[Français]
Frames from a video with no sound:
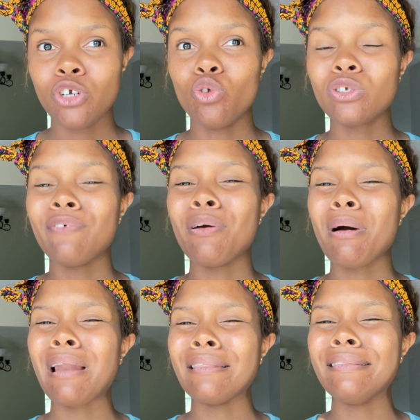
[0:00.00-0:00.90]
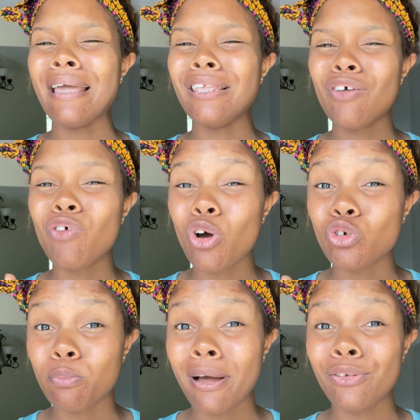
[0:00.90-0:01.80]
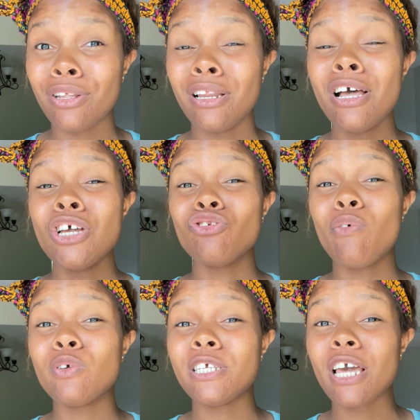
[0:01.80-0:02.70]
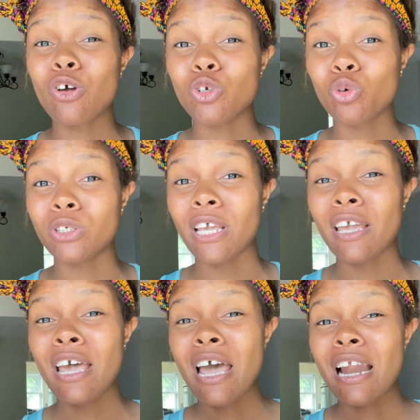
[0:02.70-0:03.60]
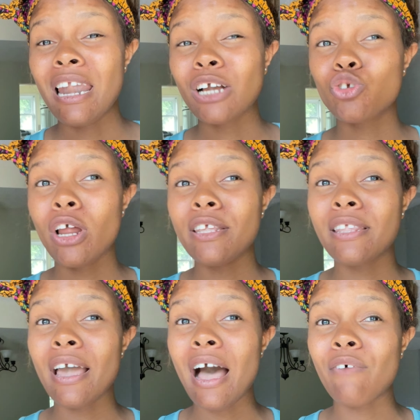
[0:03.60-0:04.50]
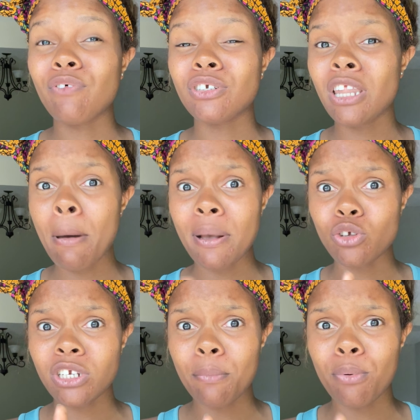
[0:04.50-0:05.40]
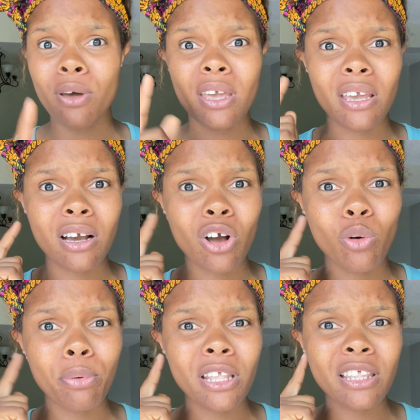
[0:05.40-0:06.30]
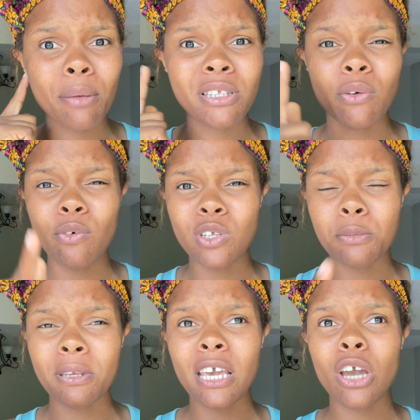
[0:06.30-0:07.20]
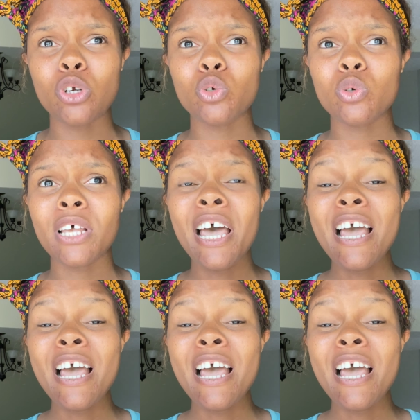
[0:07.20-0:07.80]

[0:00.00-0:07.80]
Donc, c'est vraiment la dernière fois que je parle de... Je vais vous dire quelque chose. Eh. L'actualité, je ne sais pas parce que j'ai peur. Et eh, comprenez très bien, ça veut vous expliquer quelque chose.